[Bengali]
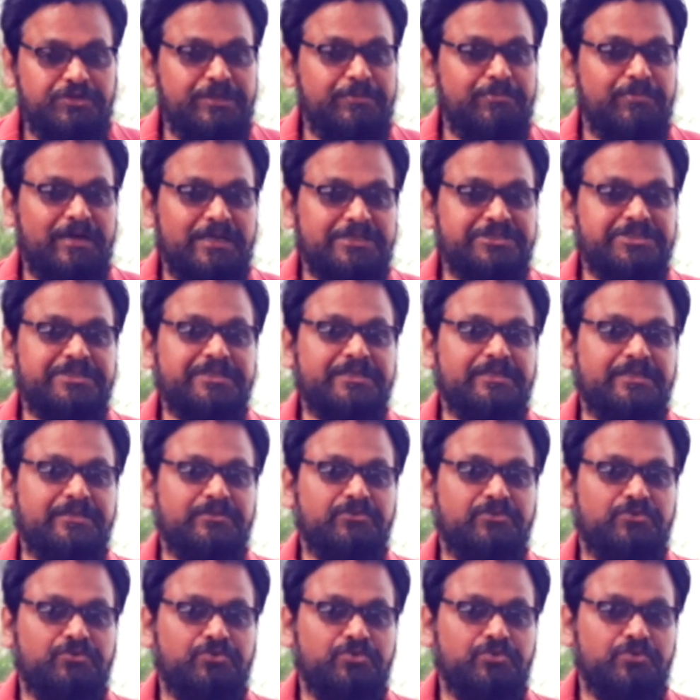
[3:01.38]
দুটি মাসে
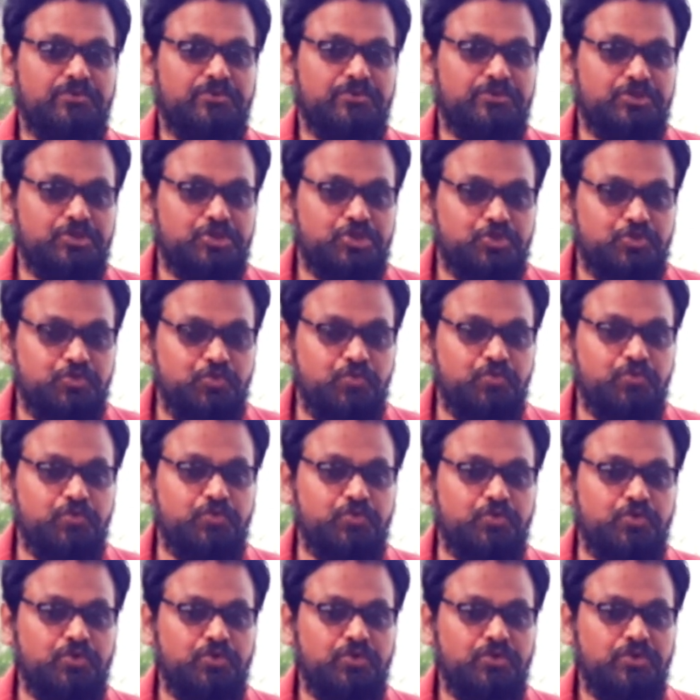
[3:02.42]
কিন্তু
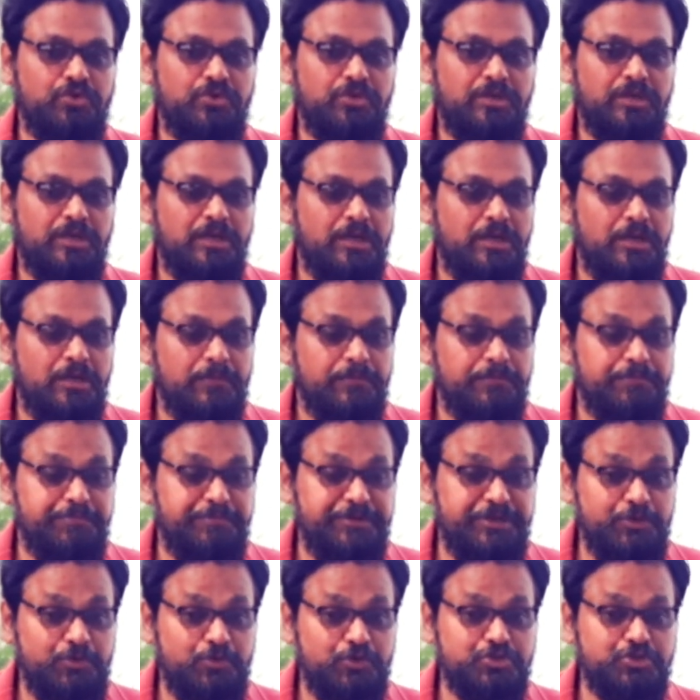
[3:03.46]
শুক্র
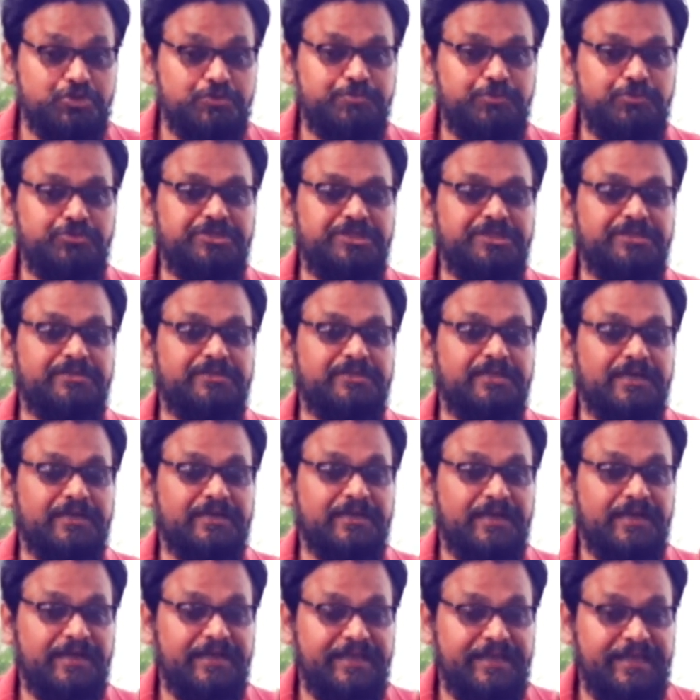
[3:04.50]
বৃহস্পতির
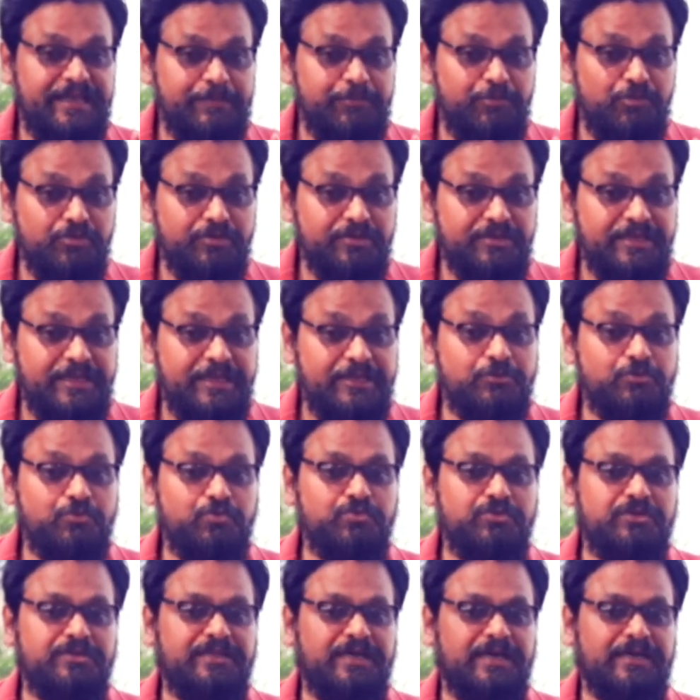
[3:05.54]
দ্বারা এবং
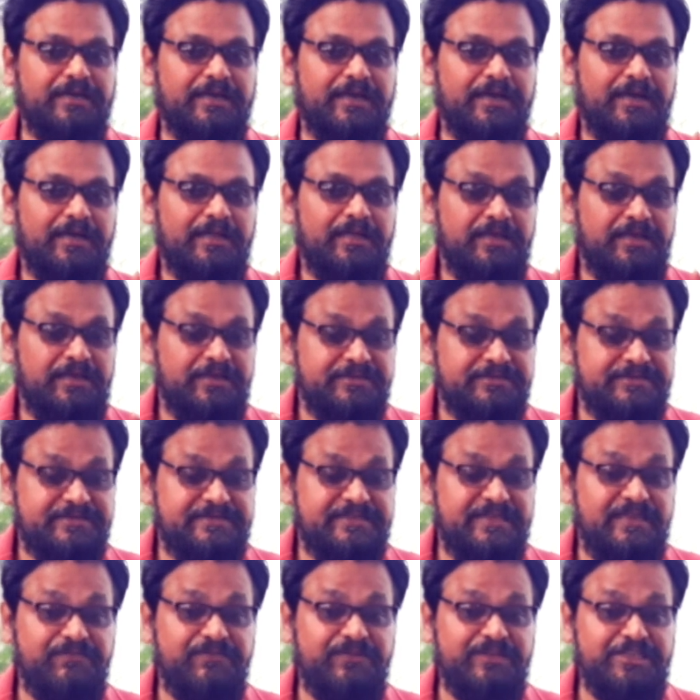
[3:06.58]
কেতুর দ্বারা
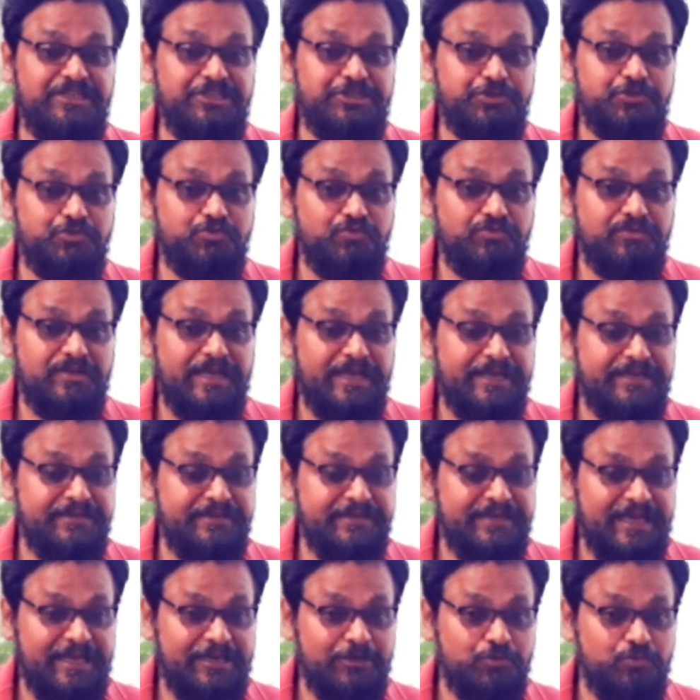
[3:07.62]
সেভেন ইস টু নাইন
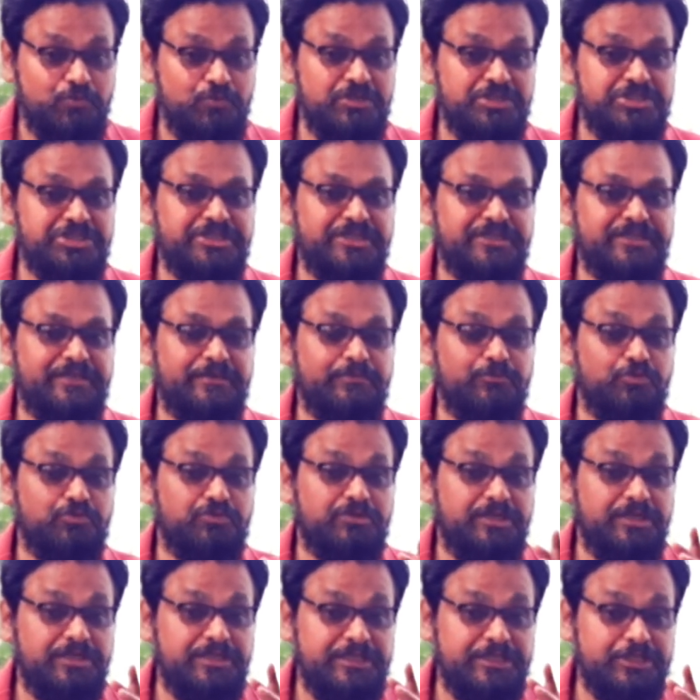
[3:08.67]
ক্যালকুলেশনের
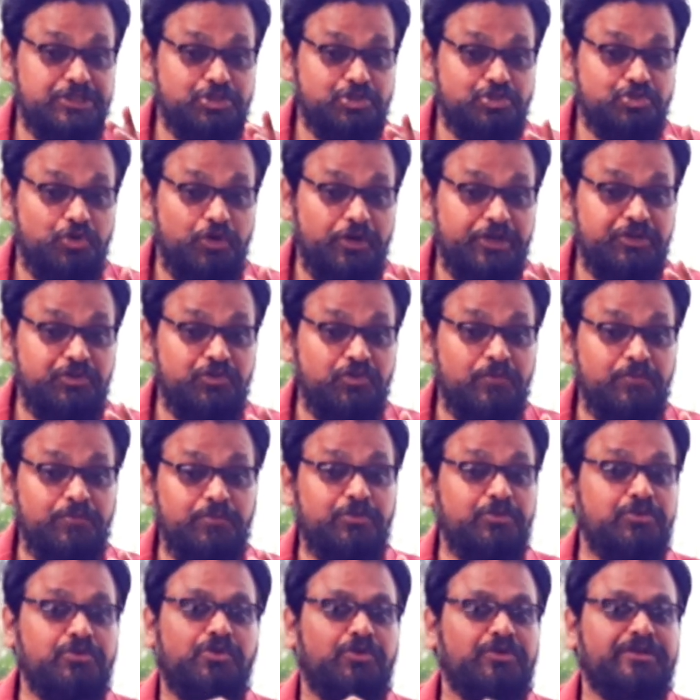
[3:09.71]
মধ্যে দিয়ে ছয়
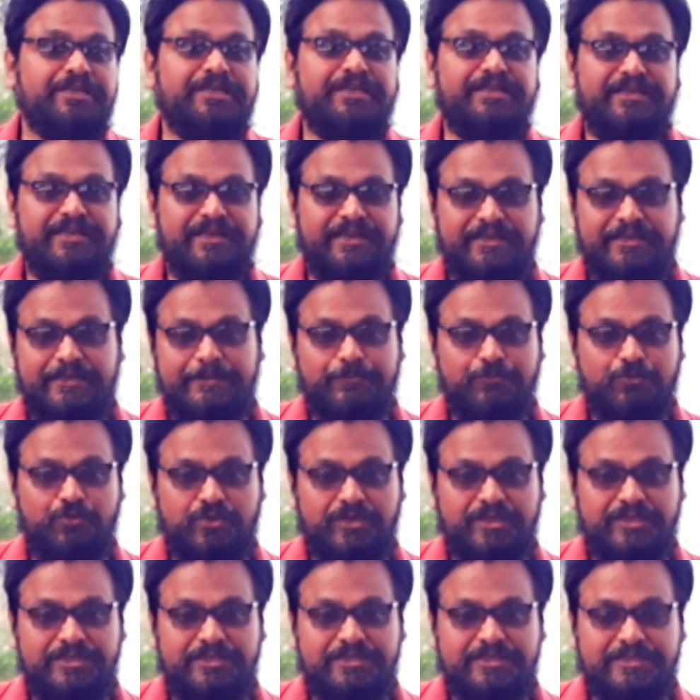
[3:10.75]
নম্বর ঘরকে নেগেটিভ
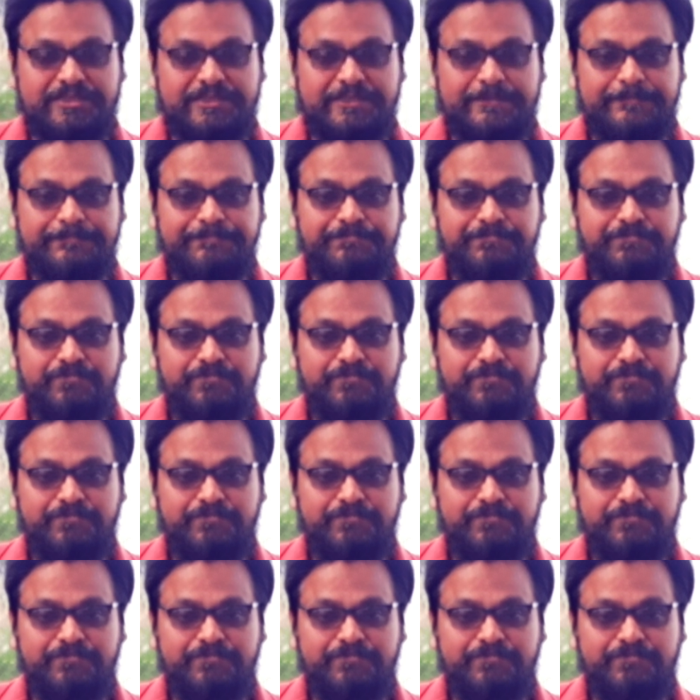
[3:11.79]
করে দিচ্ছে